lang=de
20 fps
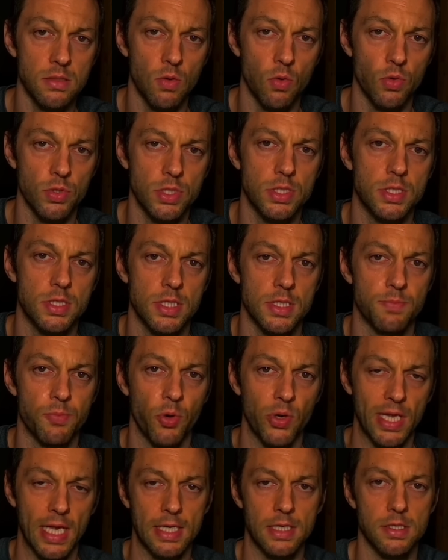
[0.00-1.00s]
und das
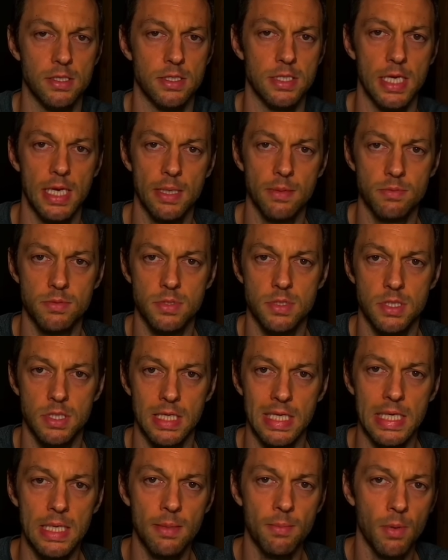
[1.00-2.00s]
Projekt selbst
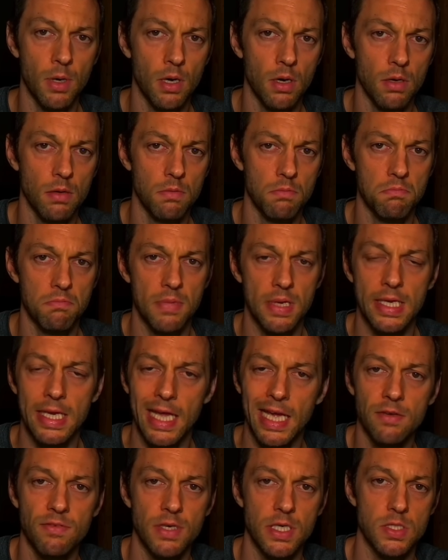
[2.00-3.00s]
immer in
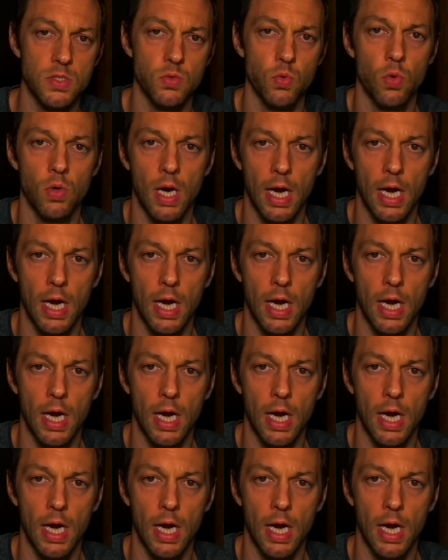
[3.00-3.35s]
etwa so